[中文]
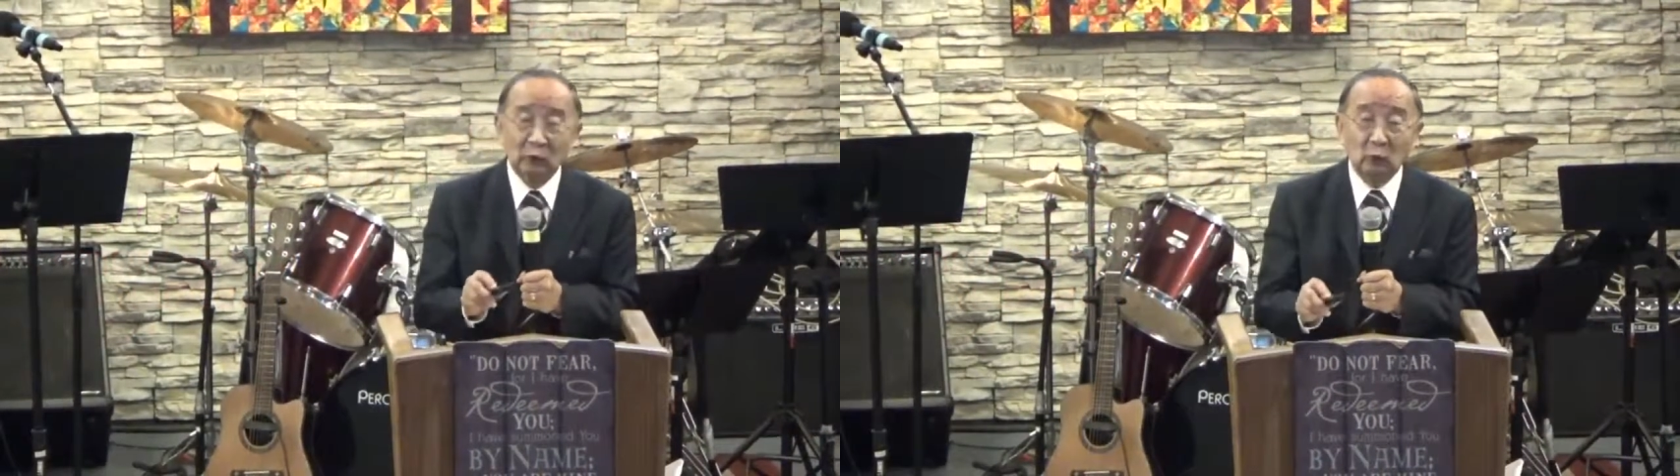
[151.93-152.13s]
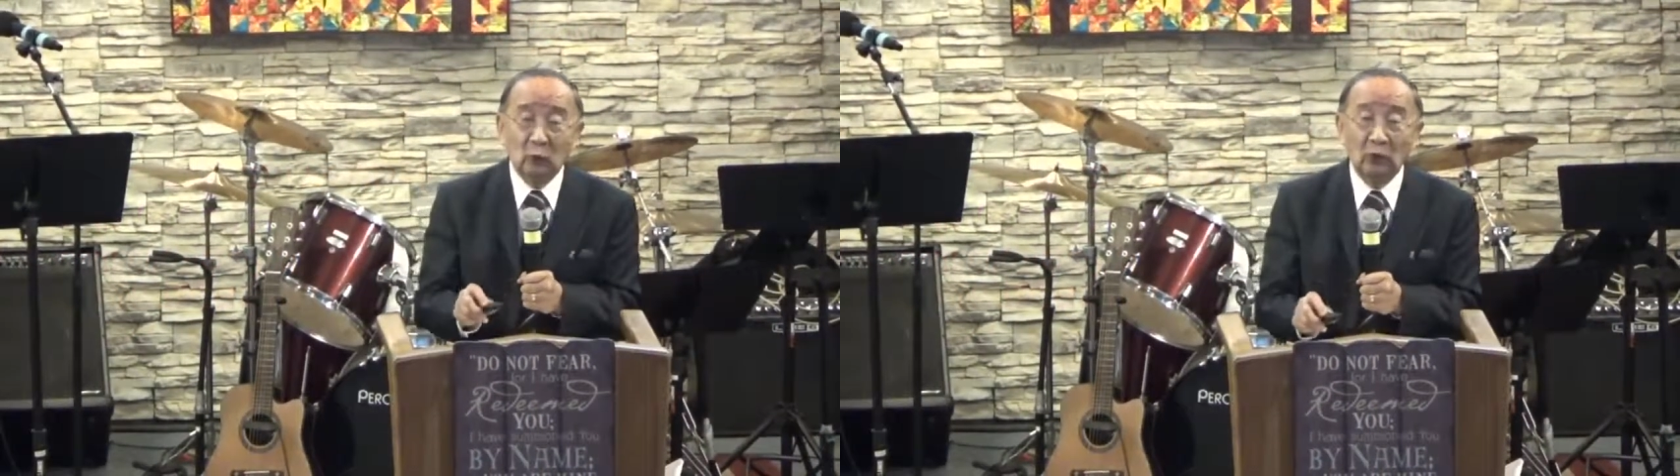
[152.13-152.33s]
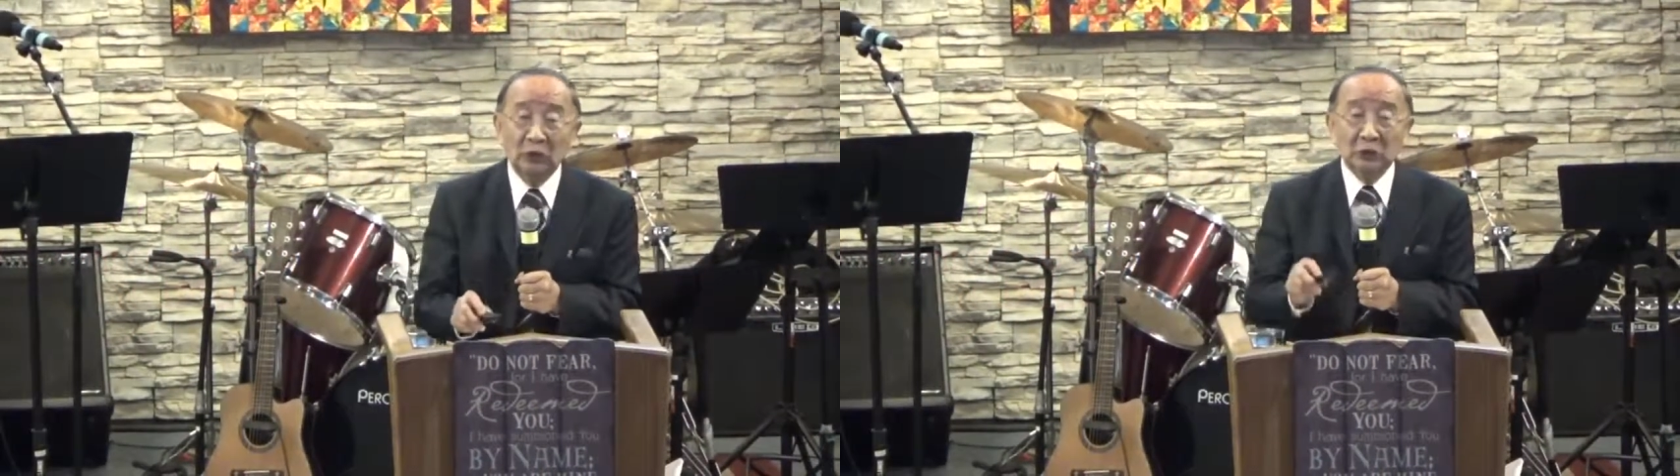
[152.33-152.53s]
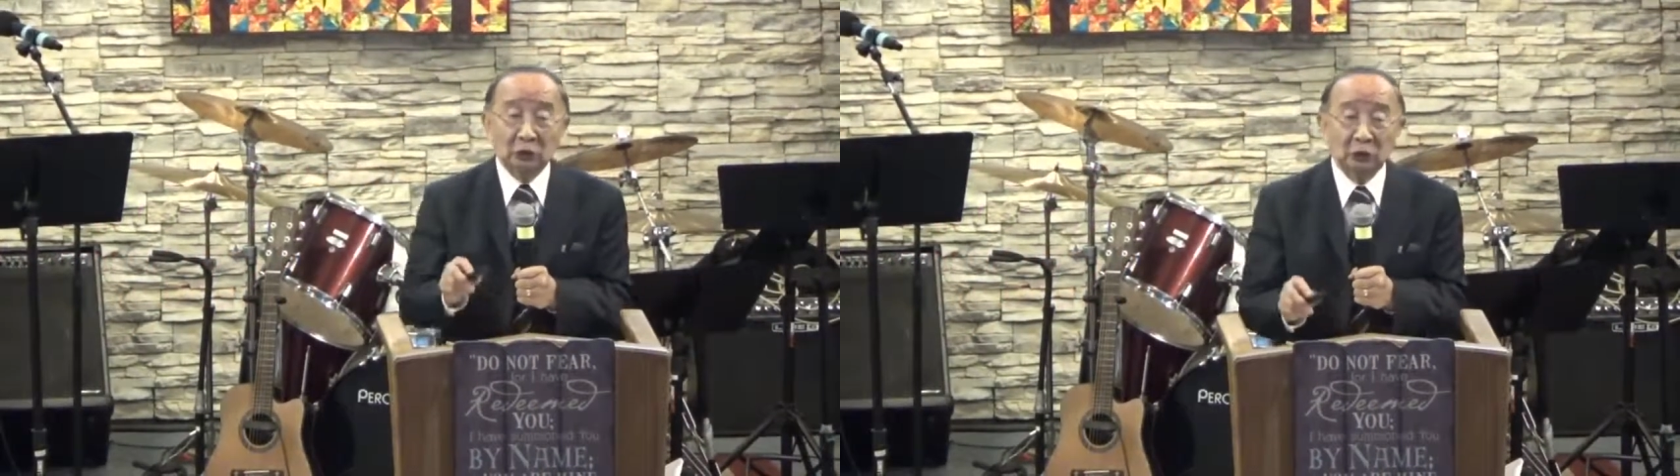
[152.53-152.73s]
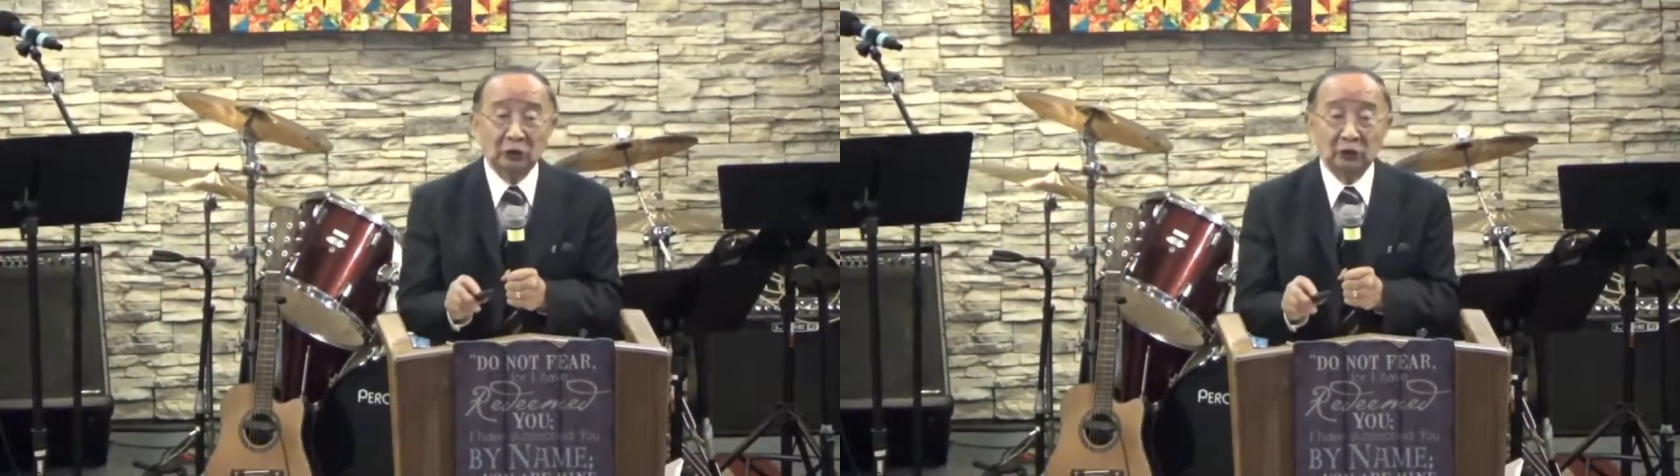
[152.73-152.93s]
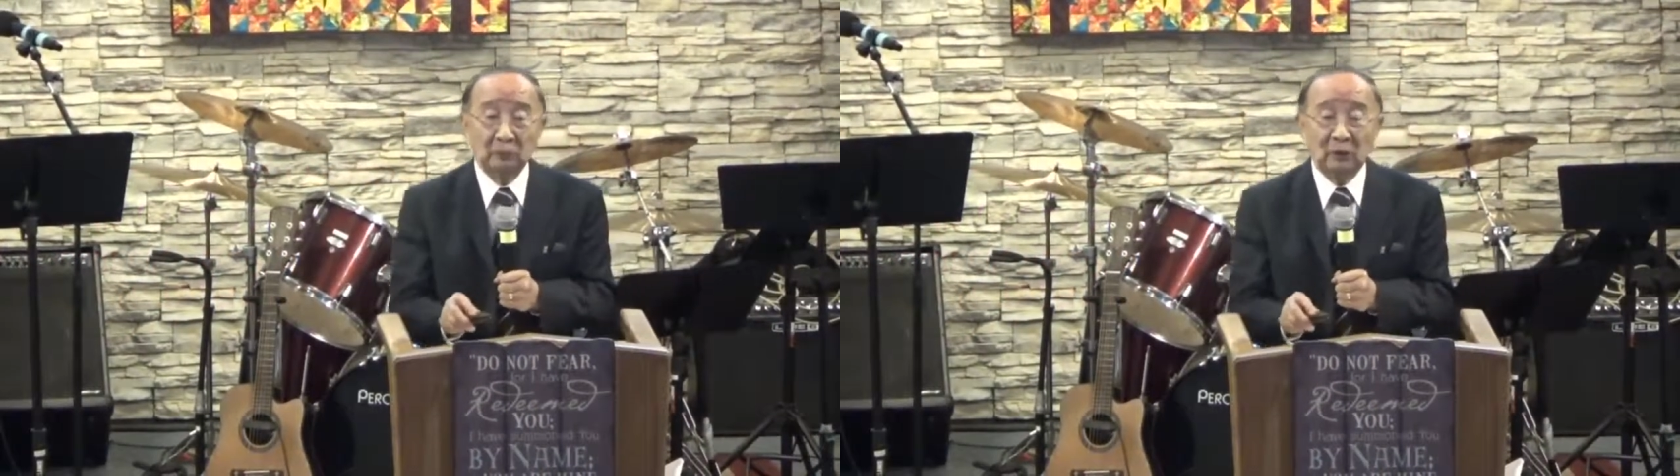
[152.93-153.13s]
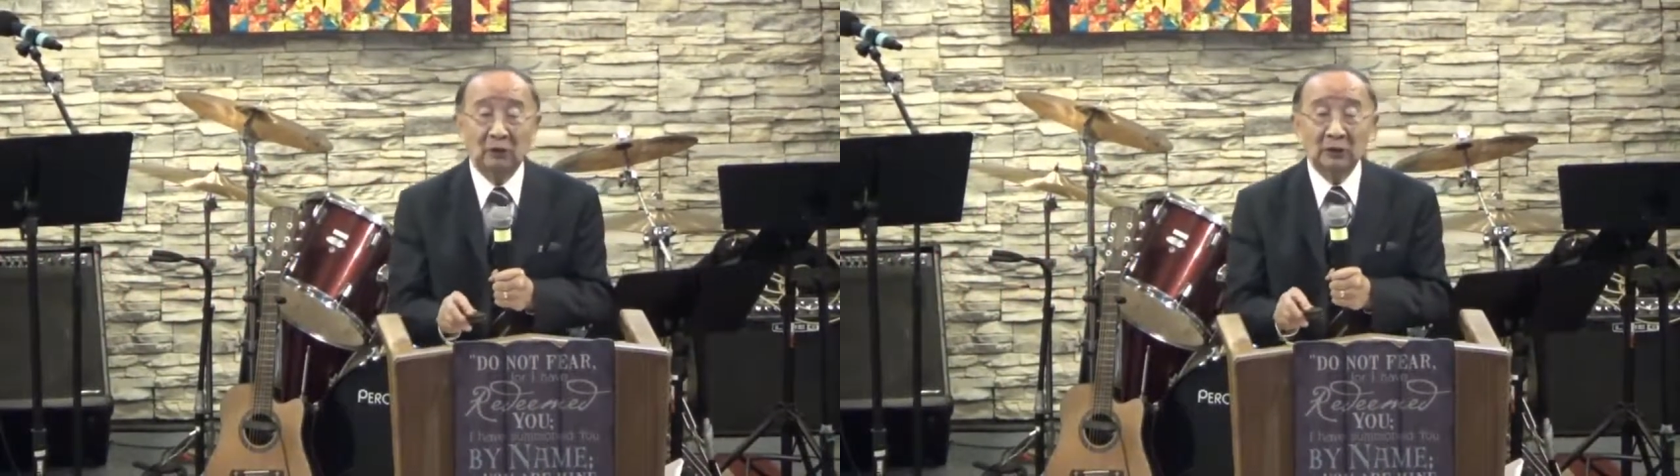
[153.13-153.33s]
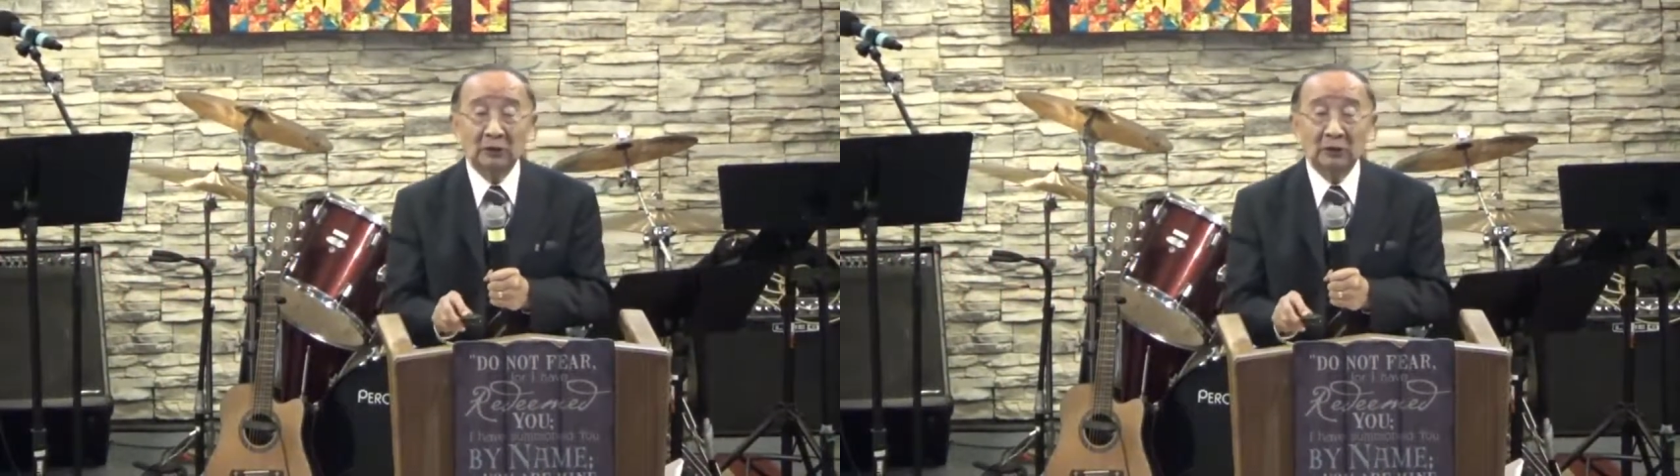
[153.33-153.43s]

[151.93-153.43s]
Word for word: 国是什么，